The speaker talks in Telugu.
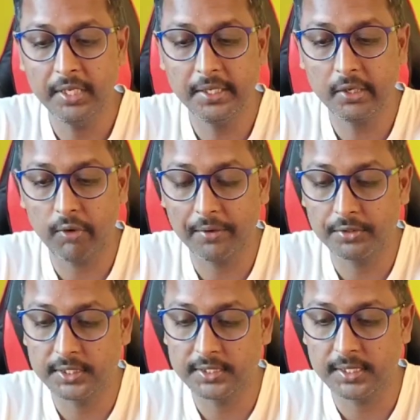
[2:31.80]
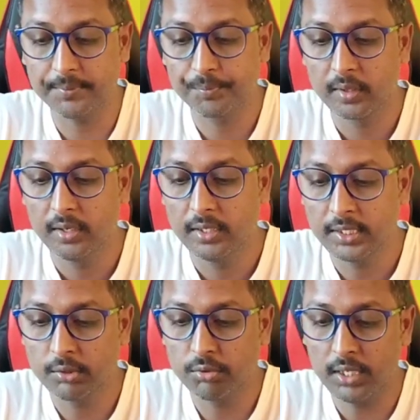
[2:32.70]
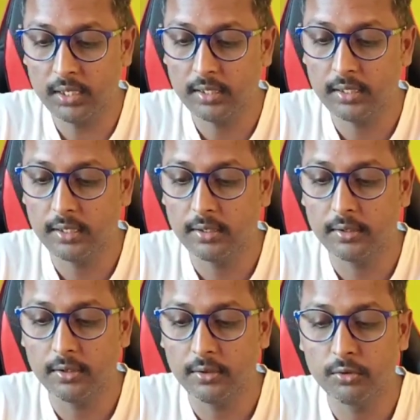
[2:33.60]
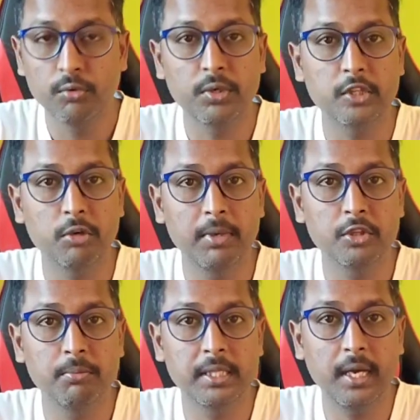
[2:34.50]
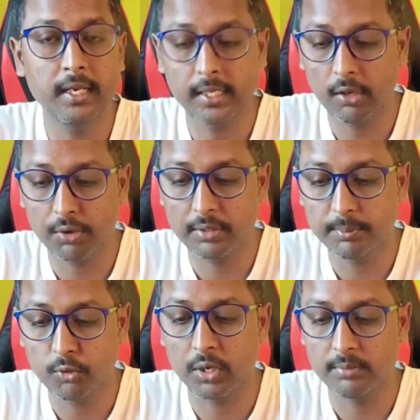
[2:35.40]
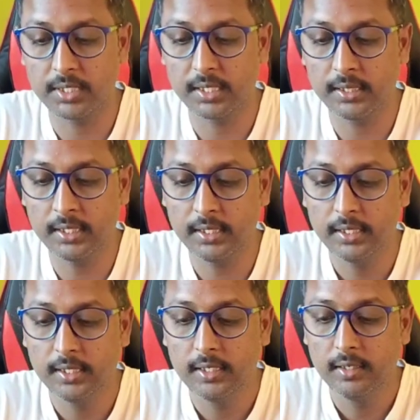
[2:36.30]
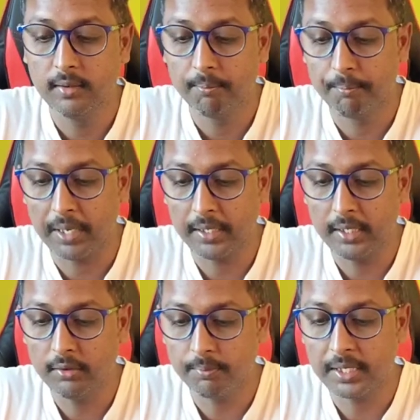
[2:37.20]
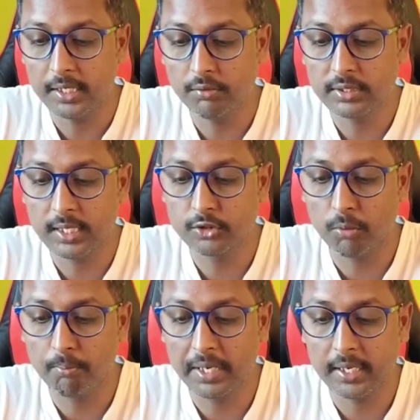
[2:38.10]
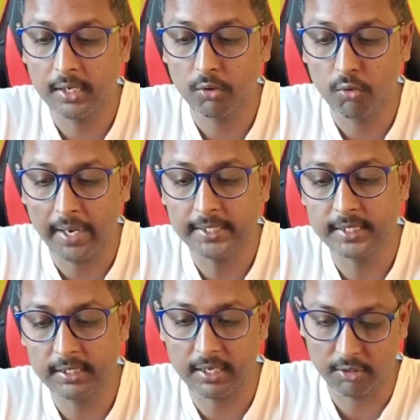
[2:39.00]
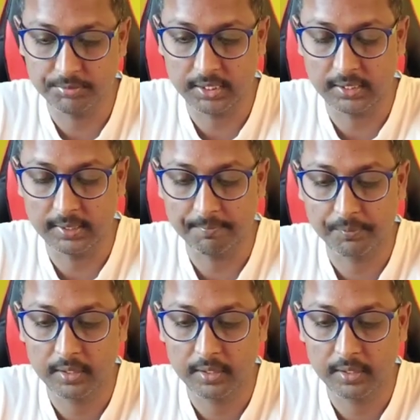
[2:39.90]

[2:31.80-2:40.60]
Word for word: వీఈటీ కాయిన్ వచ్చేసి ఇది కూడా నూట తొంభై తొమ్మిది డాలర్లకి కొన కొనడం జరిగింది పన్నెండు పన్నెండు వందల తొంభై నాలుగు కాయిన్స్ అయితే రావడం జరిగింది